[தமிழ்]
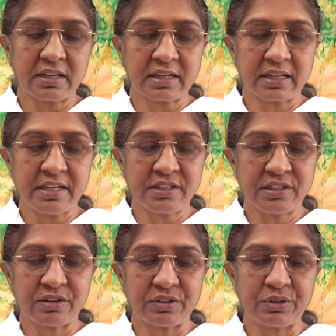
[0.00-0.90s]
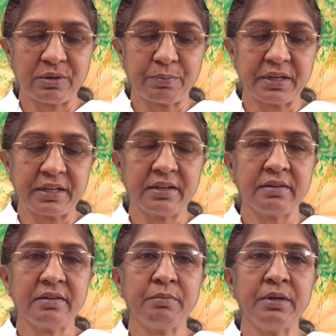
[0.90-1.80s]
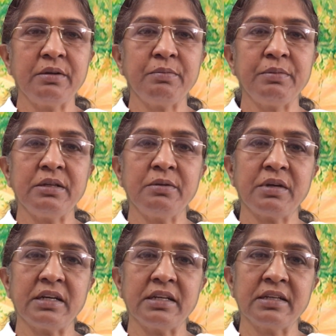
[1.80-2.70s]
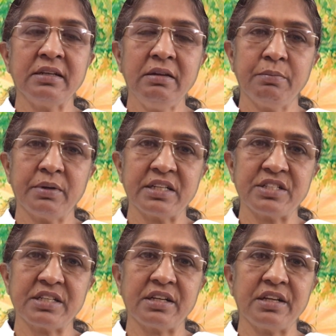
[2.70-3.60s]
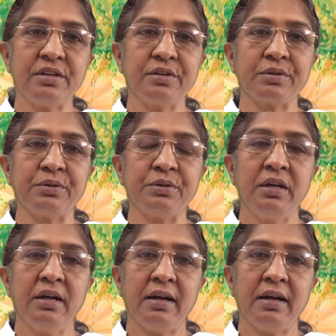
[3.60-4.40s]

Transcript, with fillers: எல்லாம் கேட்டுட்டு இருந்தோம் அப்படின்னா மேலும் மேலும் அழுக்கு படிஞ்சிட்டே இருக்கும்